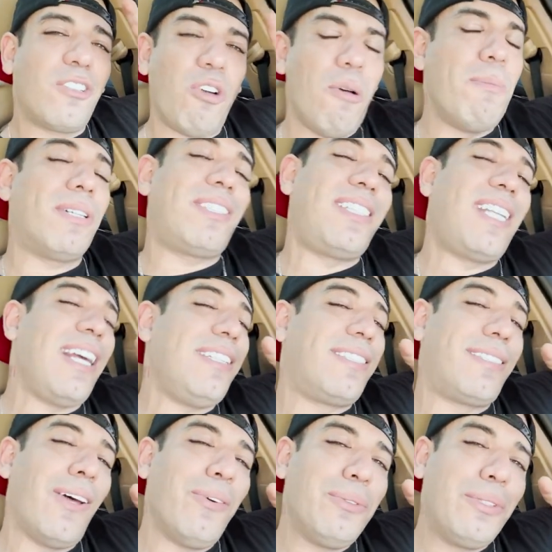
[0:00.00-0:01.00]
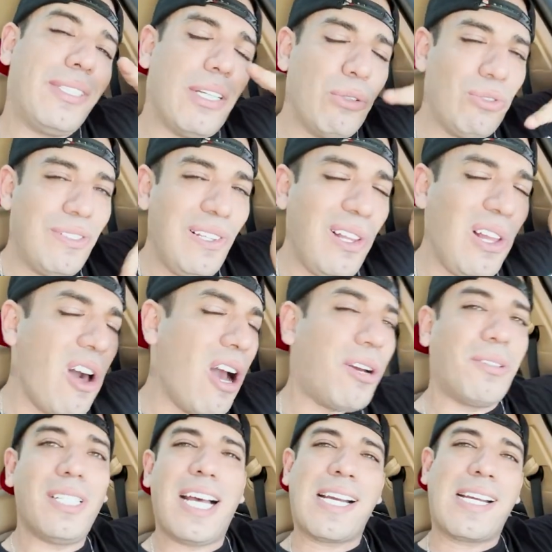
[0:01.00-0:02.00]
Como que vocês estão? Seus
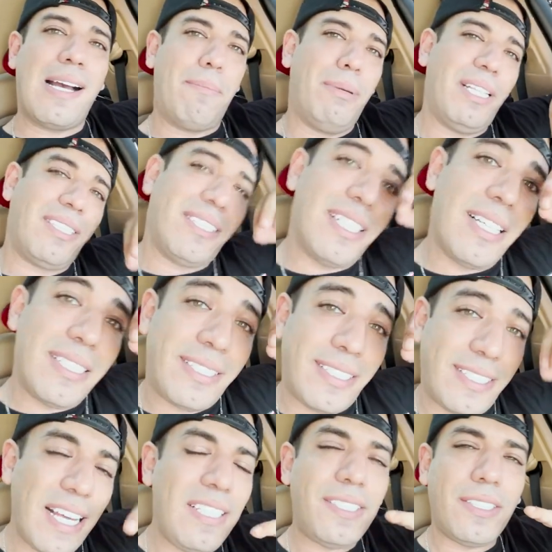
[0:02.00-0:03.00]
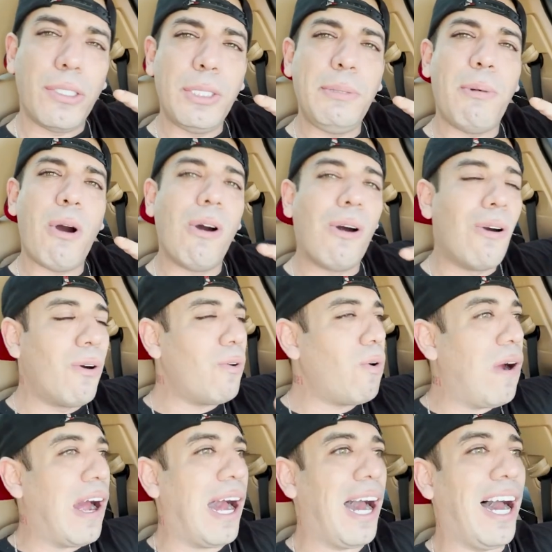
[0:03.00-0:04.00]
loucos da cabeça, vocês estão de
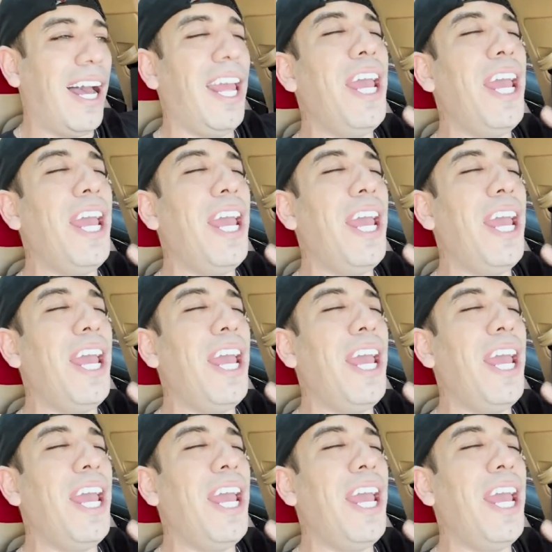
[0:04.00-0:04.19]
boa?